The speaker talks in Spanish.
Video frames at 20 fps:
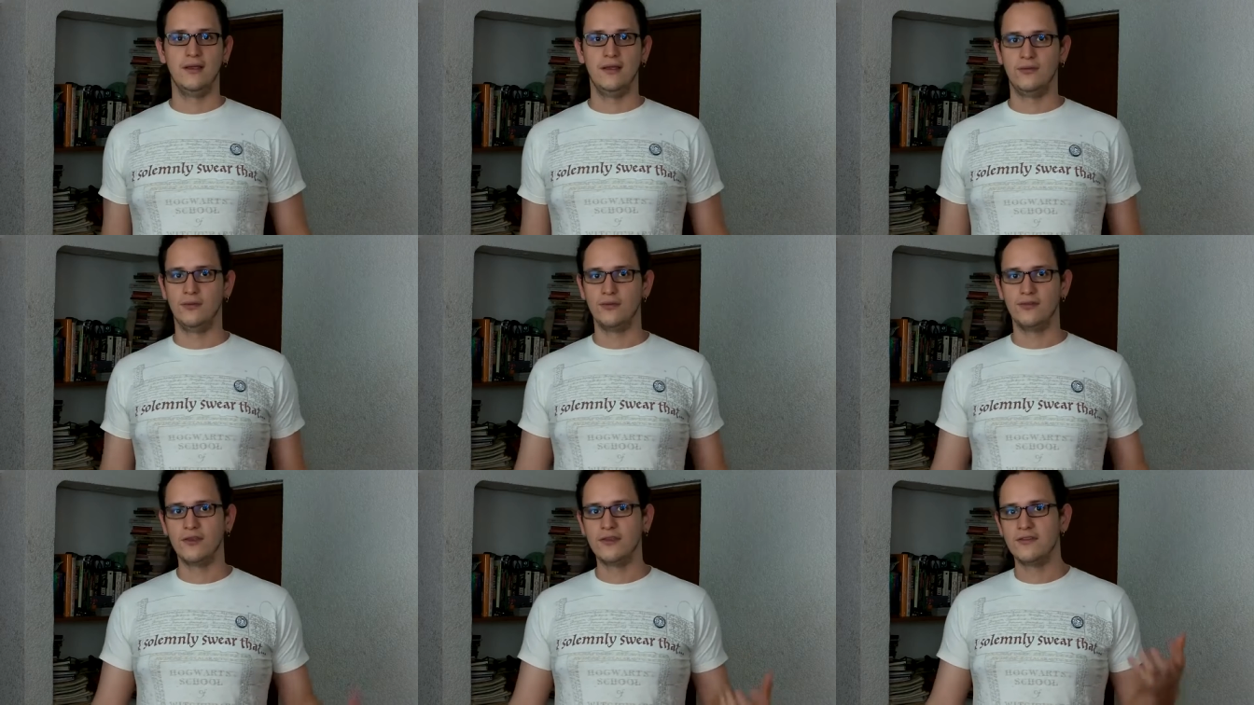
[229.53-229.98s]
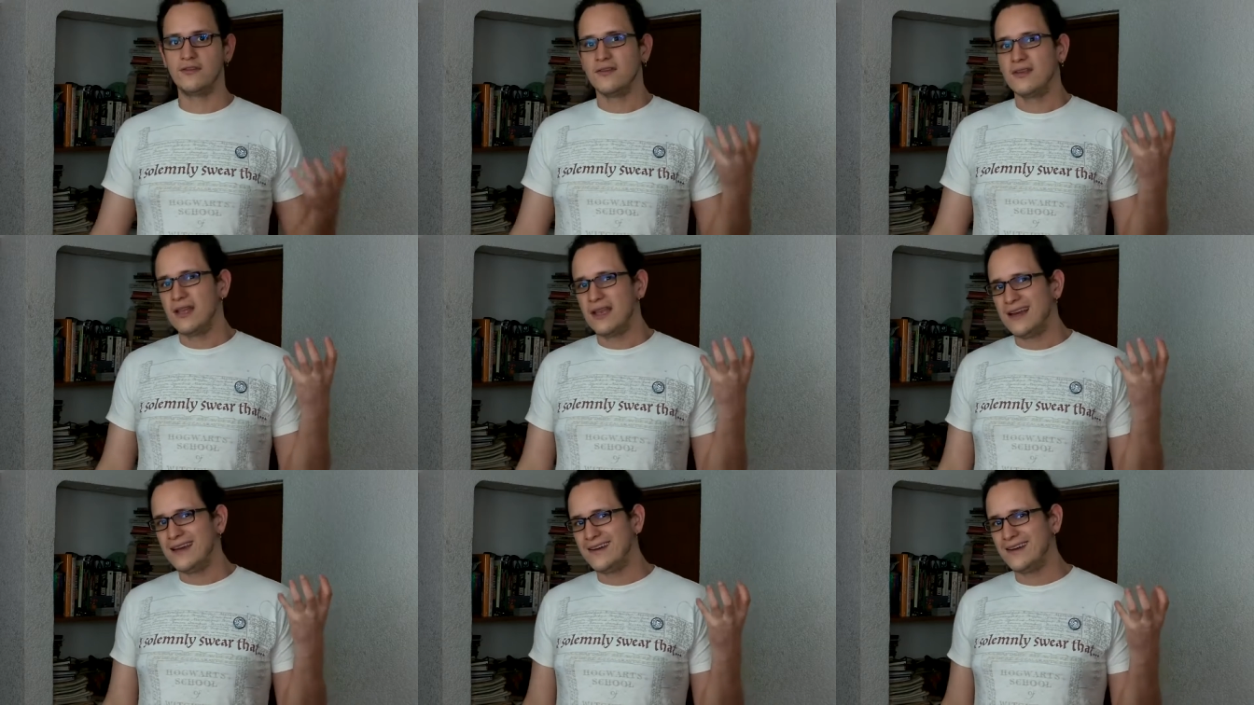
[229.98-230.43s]

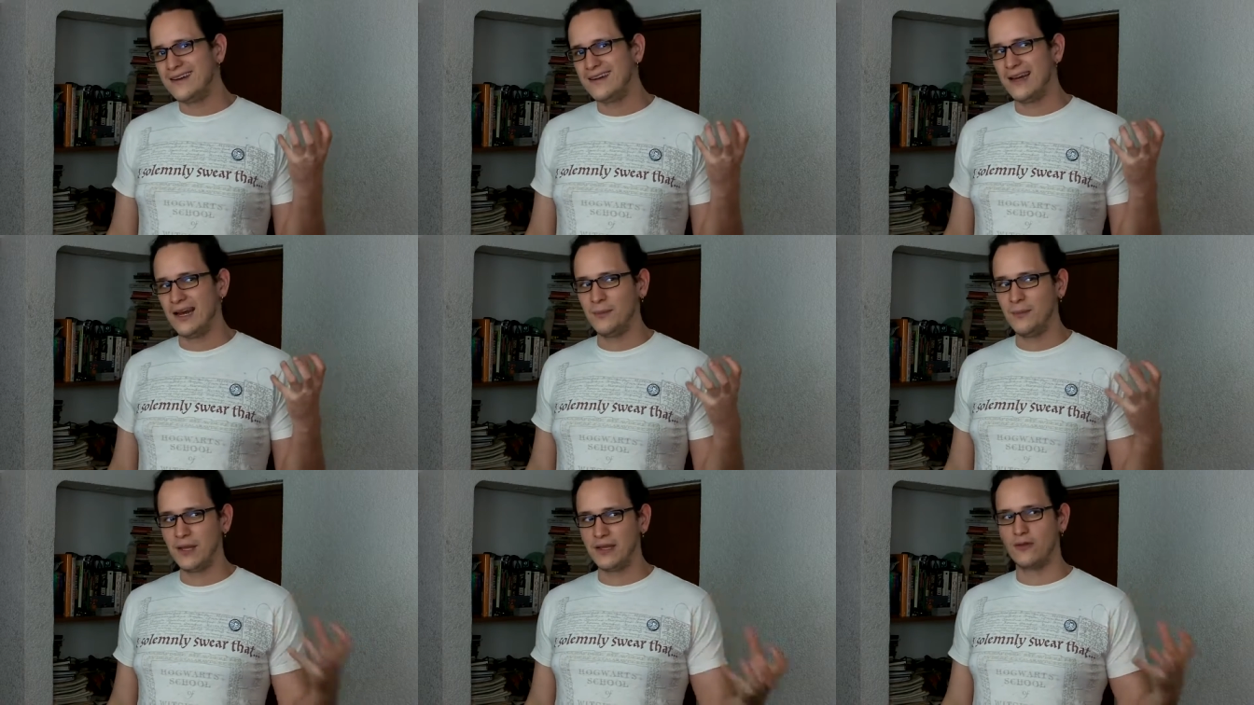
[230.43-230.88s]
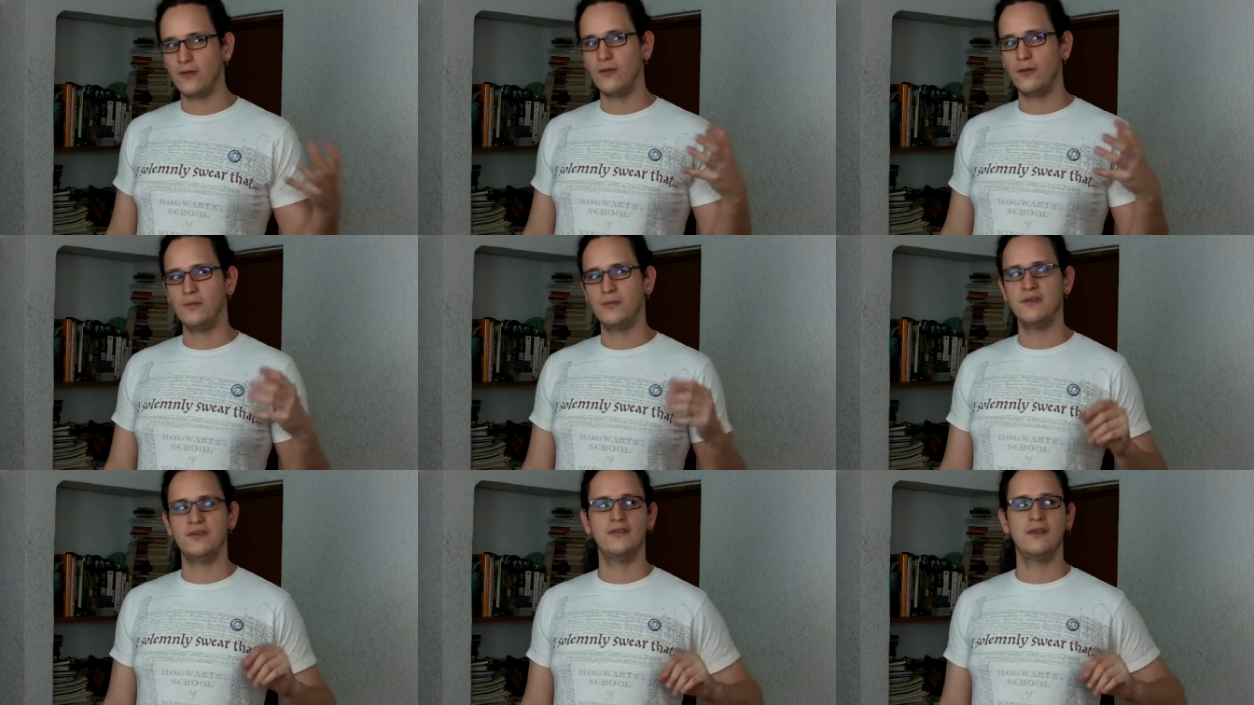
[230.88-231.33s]
Entonces, en el
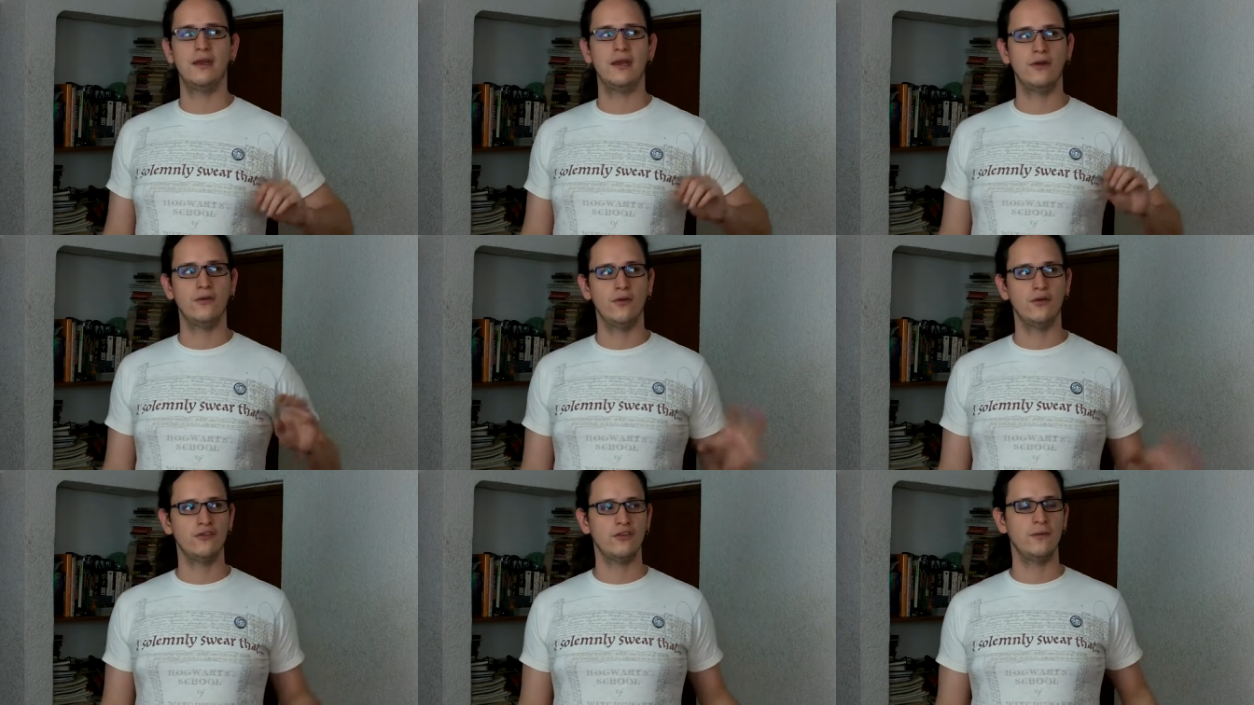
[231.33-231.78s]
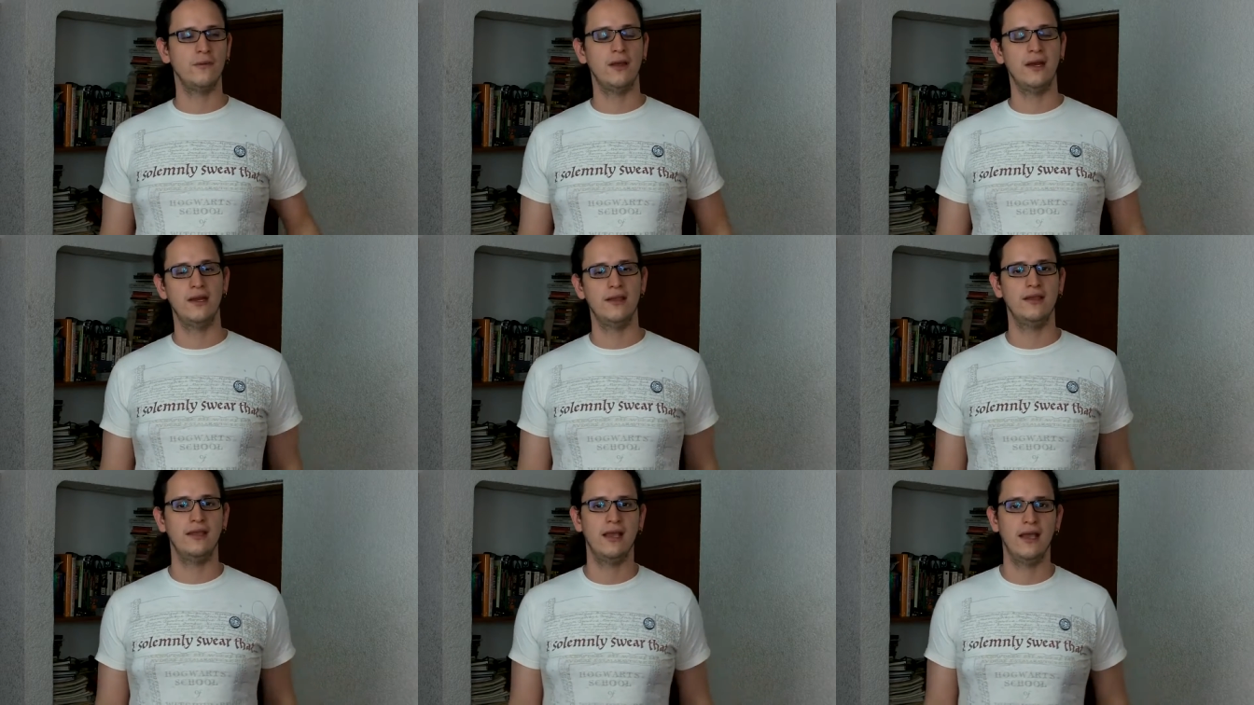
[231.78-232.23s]
método Mystery no se
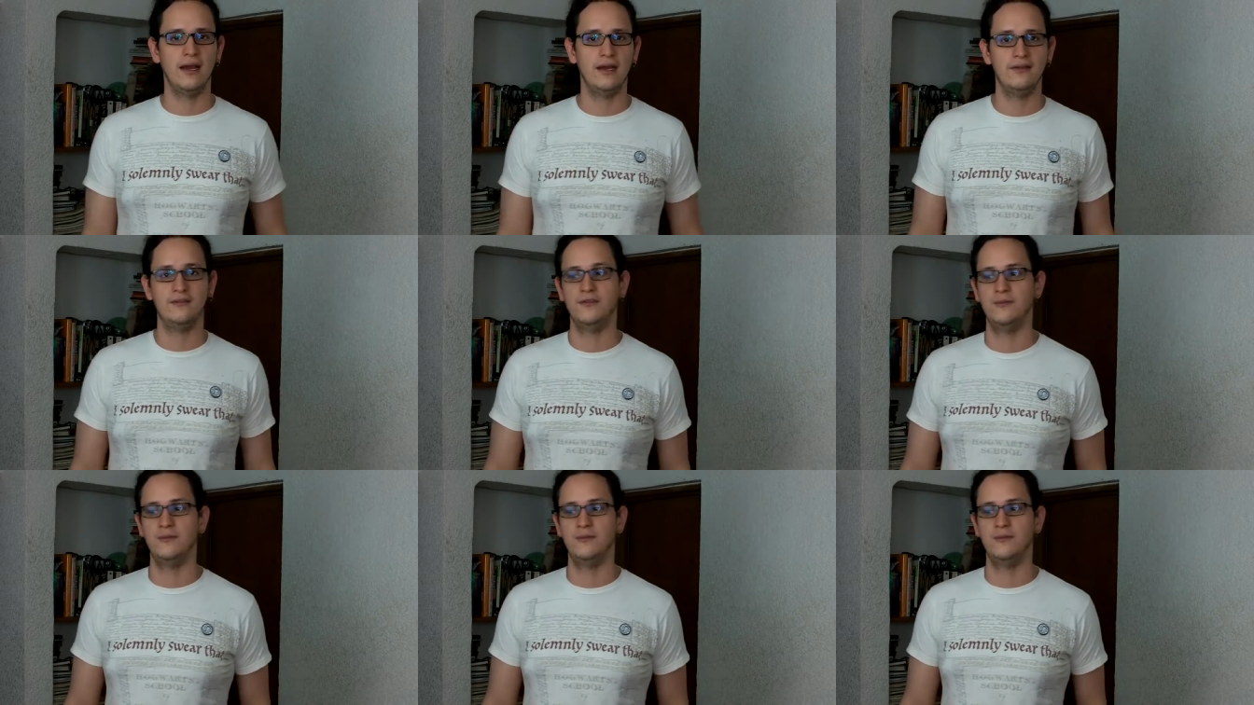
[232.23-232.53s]
vale llegar